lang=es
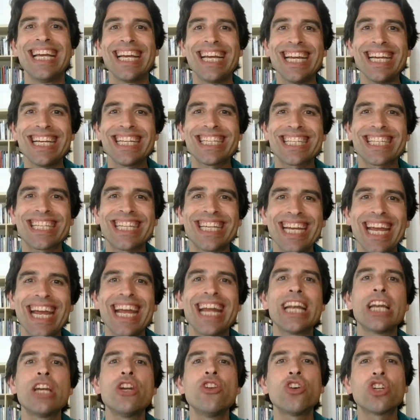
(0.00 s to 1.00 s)
es
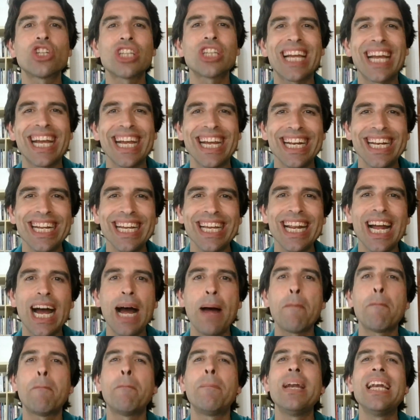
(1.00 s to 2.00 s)
que nos
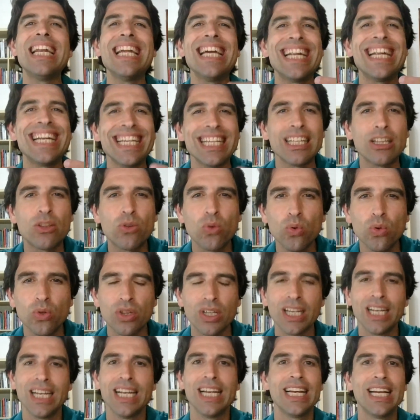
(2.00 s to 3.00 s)
genera
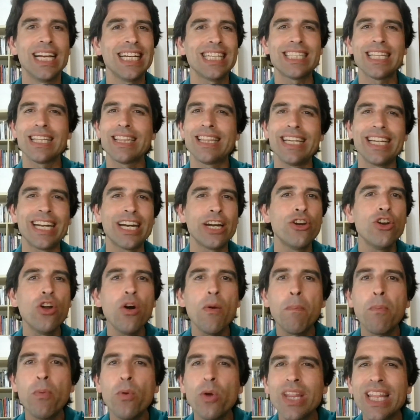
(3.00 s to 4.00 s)
plenitud. Es decir,
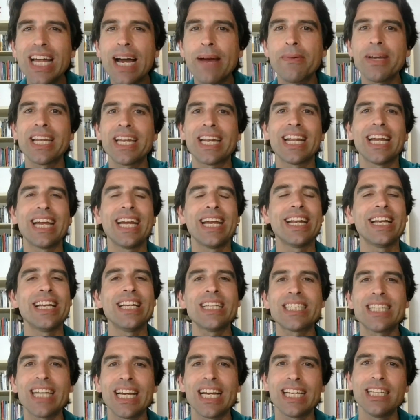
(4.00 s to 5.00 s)
no puede haber en
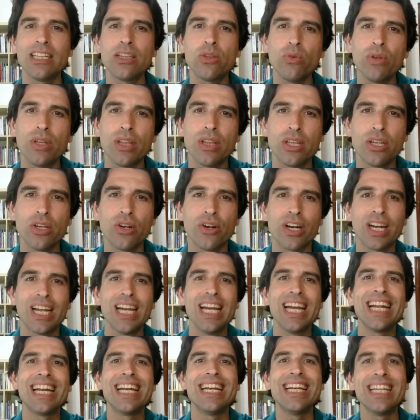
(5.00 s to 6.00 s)
esa intuición
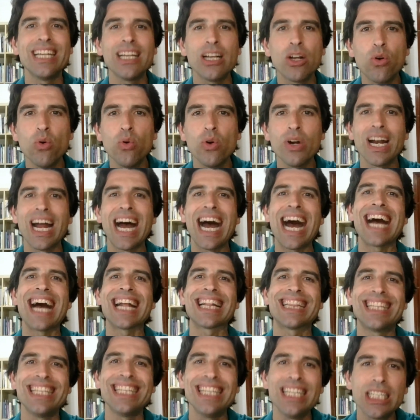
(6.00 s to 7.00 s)
ningún
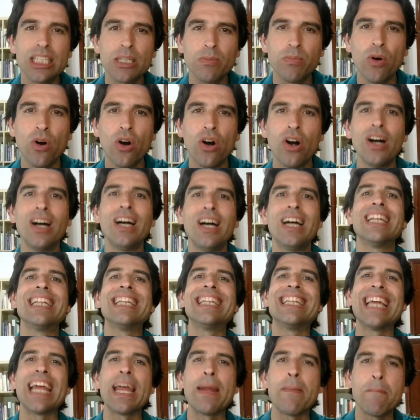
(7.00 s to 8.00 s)
atisbo
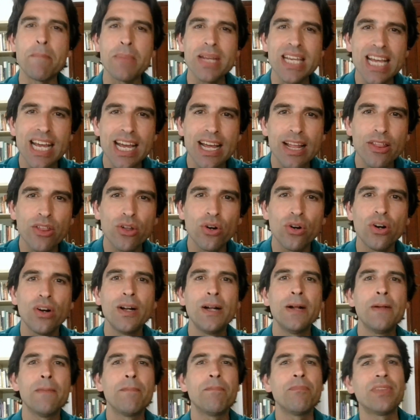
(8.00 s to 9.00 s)
de miedo,
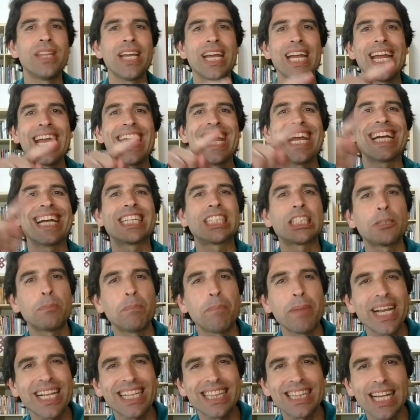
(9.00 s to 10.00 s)
de
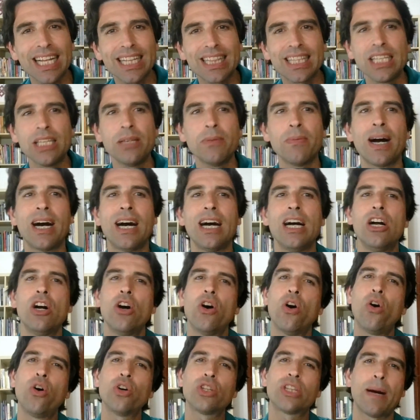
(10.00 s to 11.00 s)
expectativa
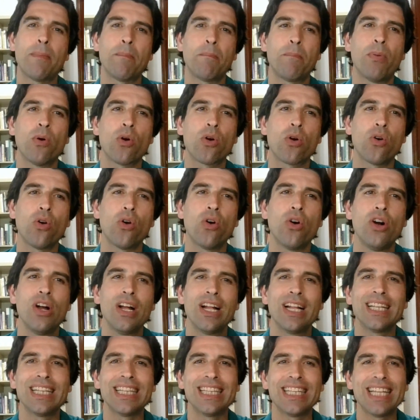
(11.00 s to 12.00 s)
o tampoco
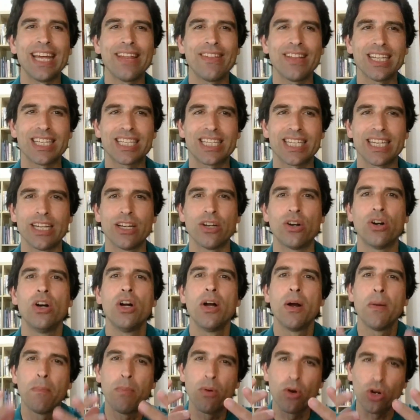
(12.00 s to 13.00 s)
de deseo.
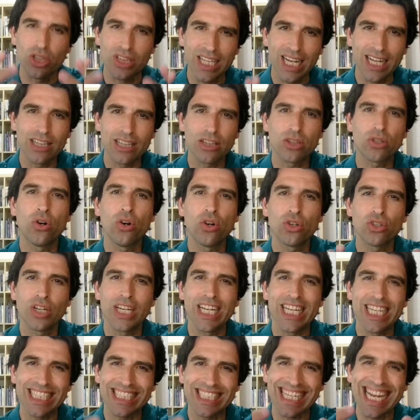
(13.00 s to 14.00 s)
Por
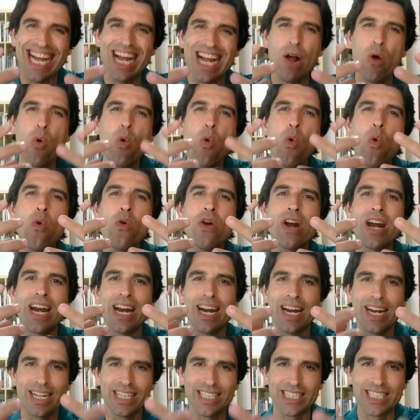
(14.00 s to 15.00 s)
tanto, es
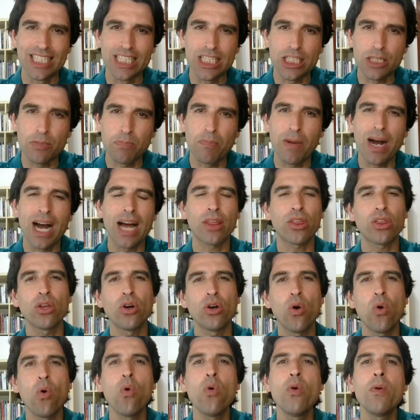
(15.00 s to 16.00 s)
un
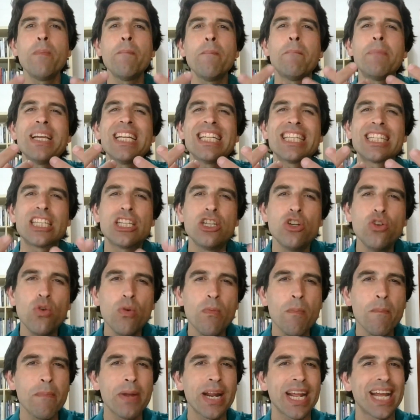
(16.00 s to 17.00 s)
chispazo, un
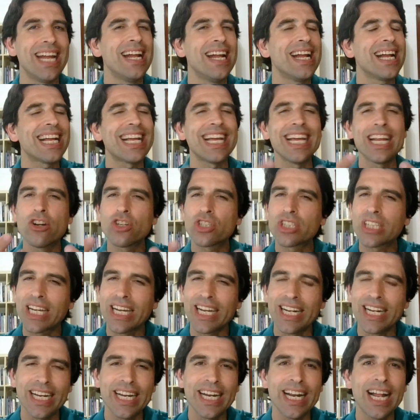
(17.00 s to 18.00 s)
vislumbre que nos
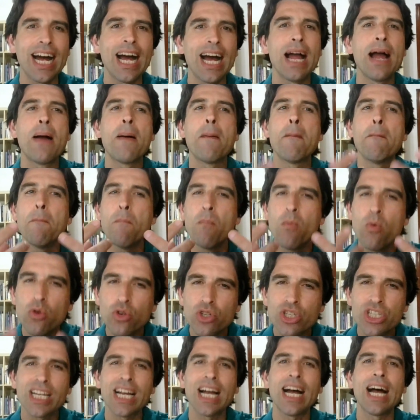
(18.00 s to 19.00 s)
genera
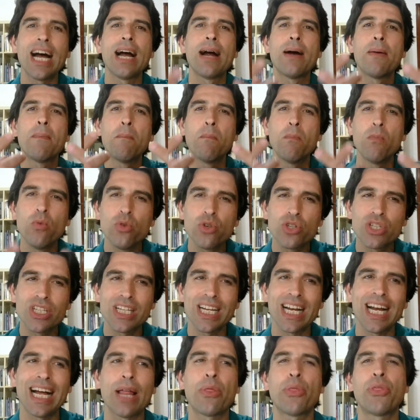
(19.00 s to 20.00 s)
mucha,
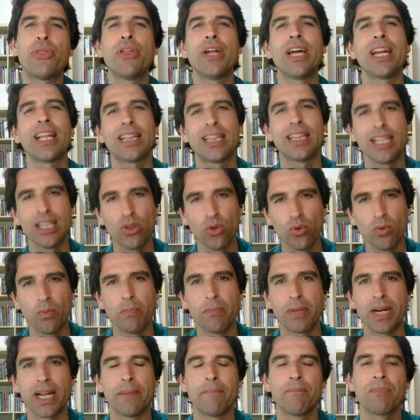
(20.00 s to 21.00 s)
mucha
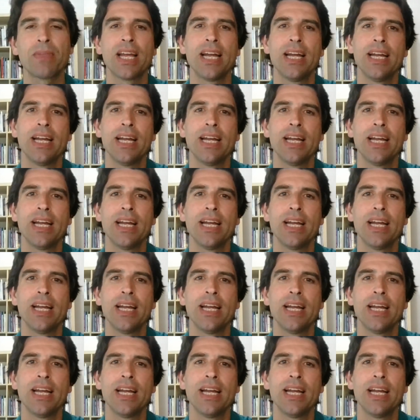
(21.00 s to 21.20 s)
certidumbre.